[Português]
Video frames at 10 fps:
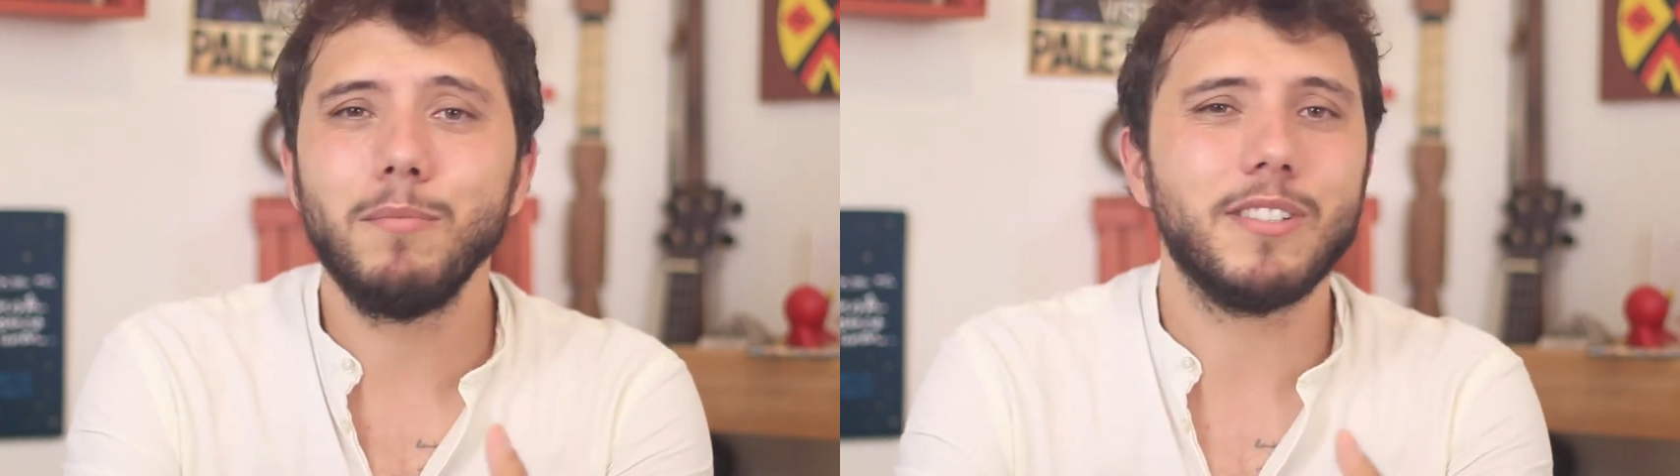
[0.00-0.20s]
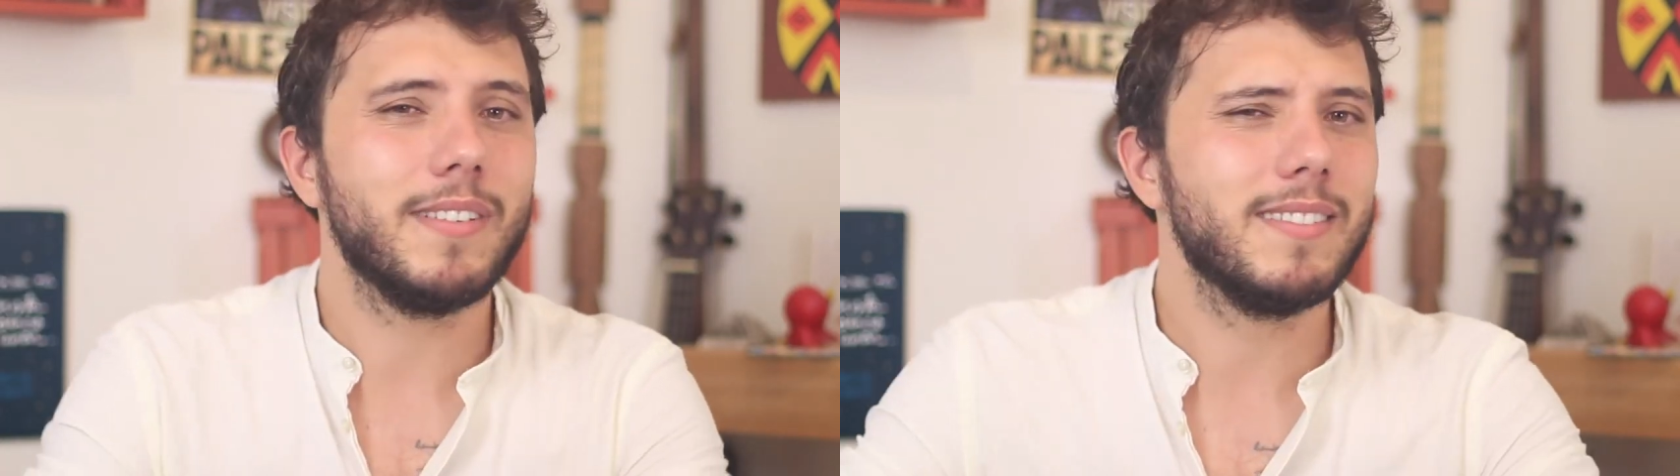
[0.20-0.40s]

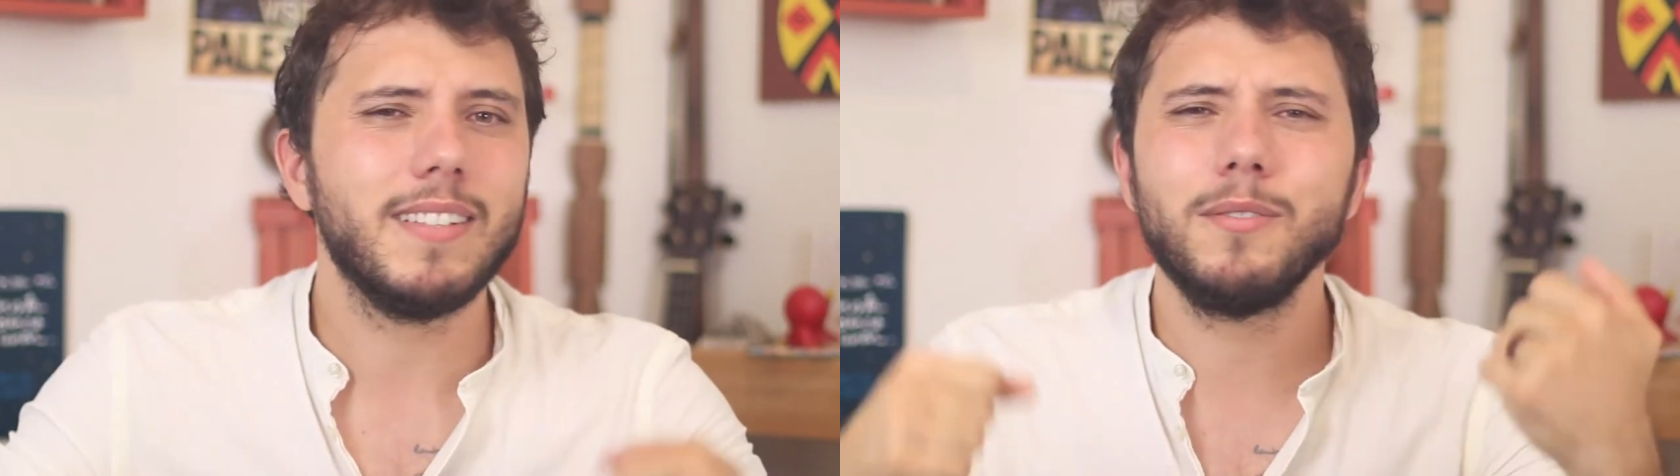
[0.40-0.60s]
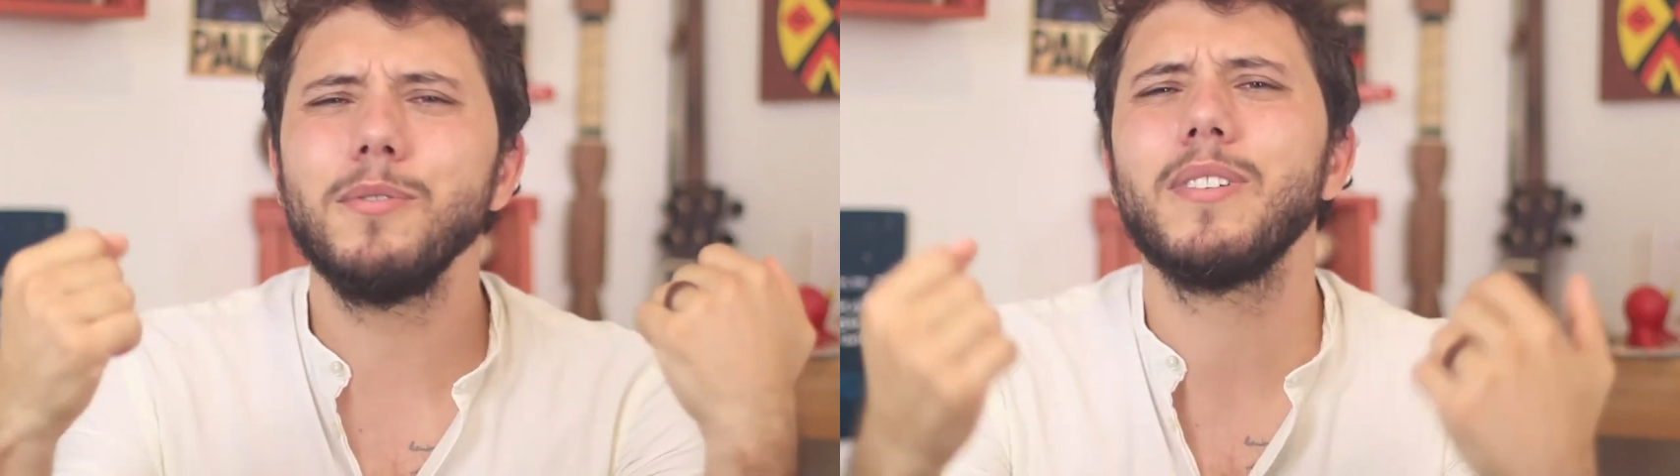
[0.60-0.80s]
mas faz em
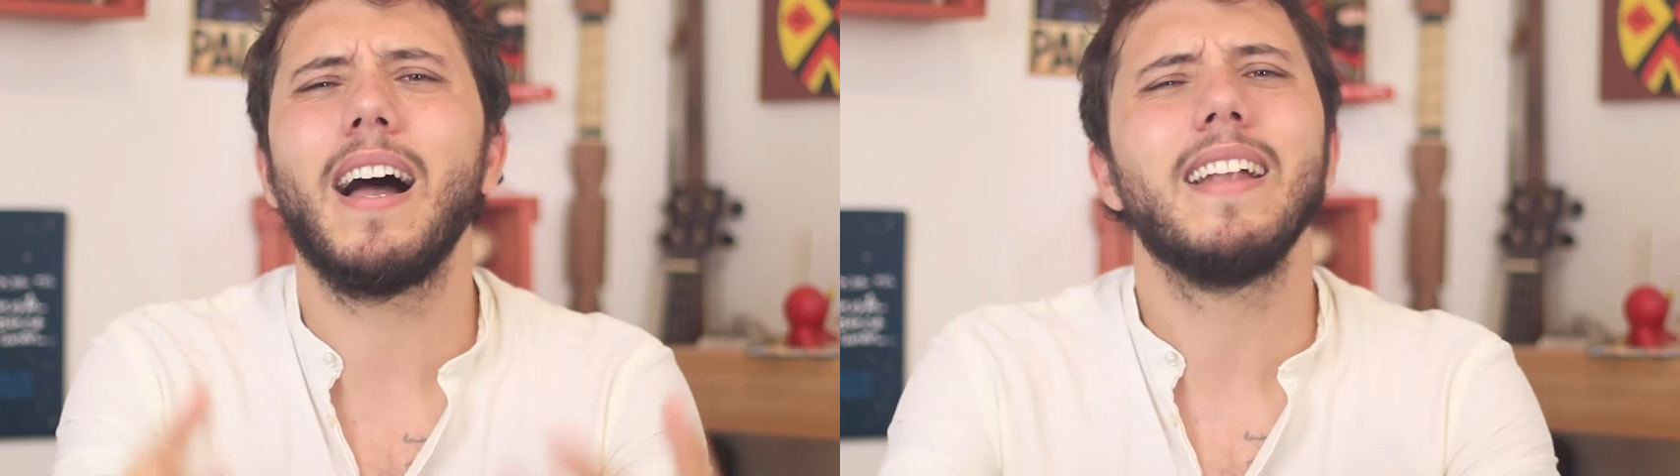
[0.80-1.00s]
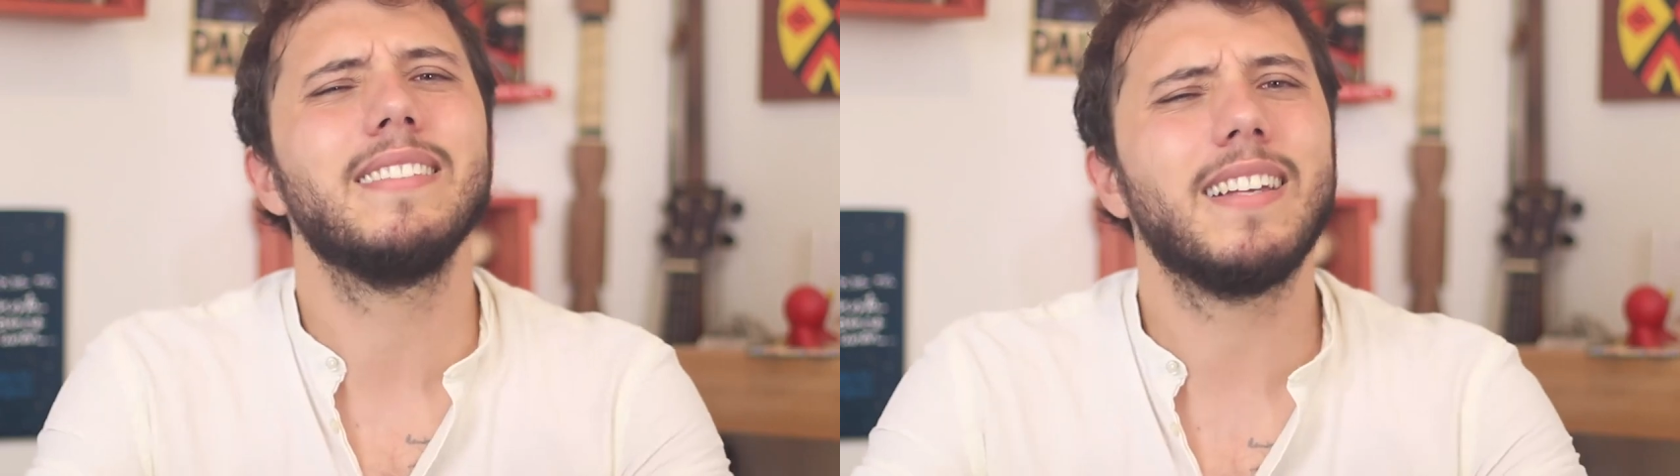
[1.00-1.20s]
tantos
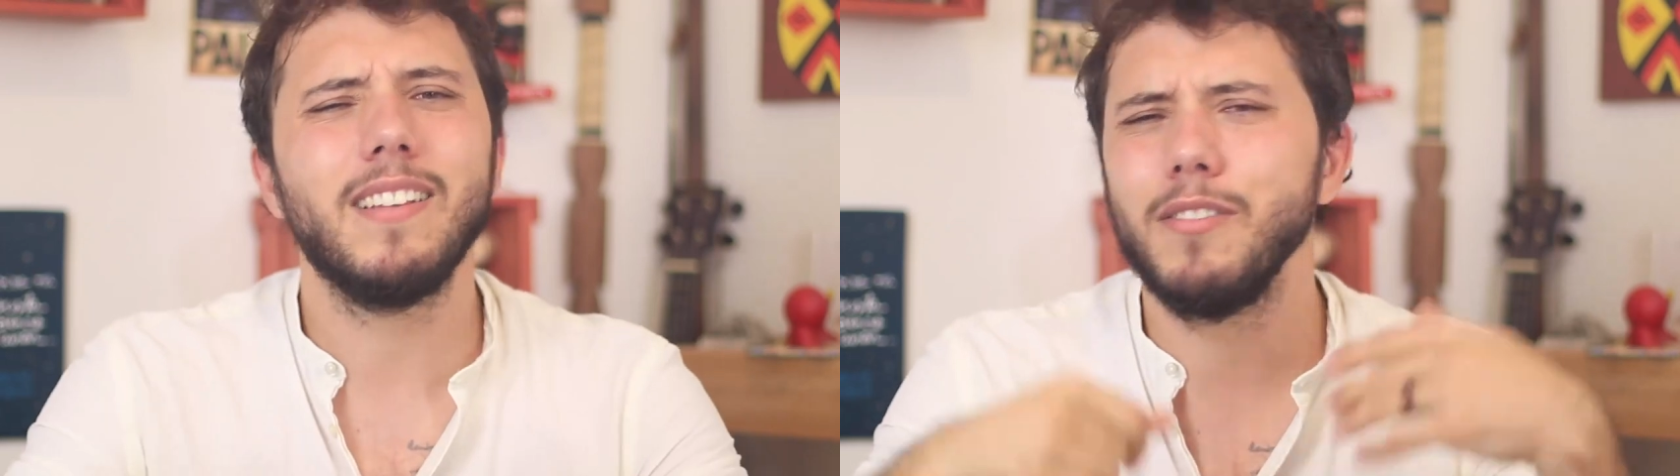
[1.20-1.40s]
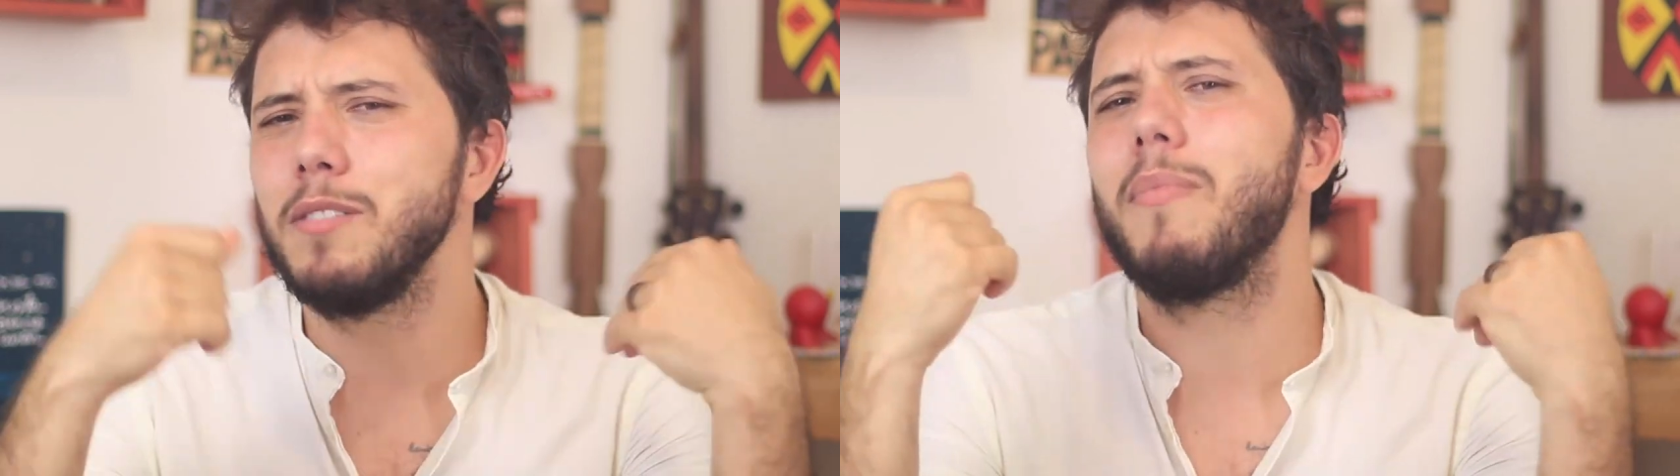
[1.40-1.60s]
lugares e
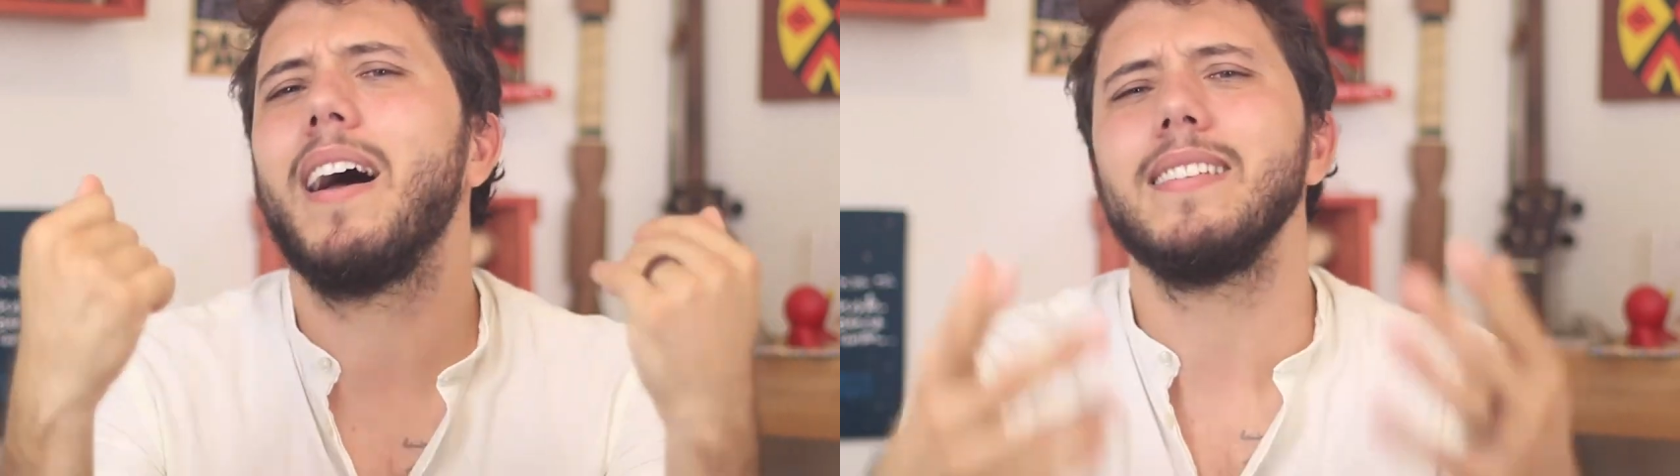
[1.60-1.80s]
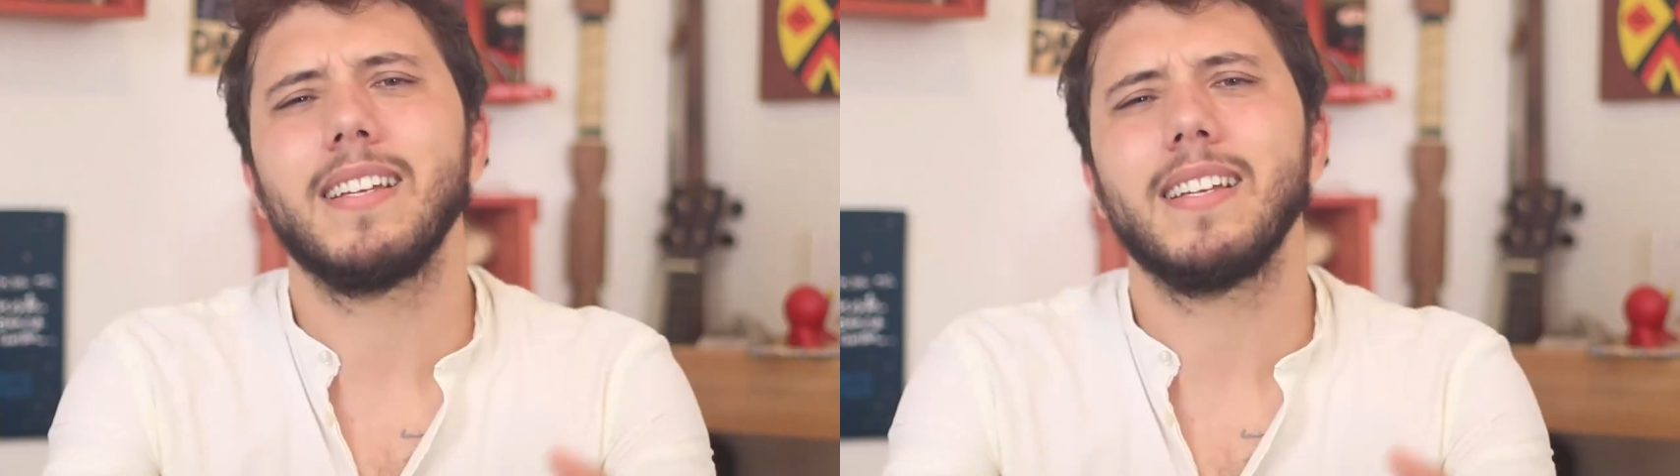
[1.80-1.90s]
cada vez mais,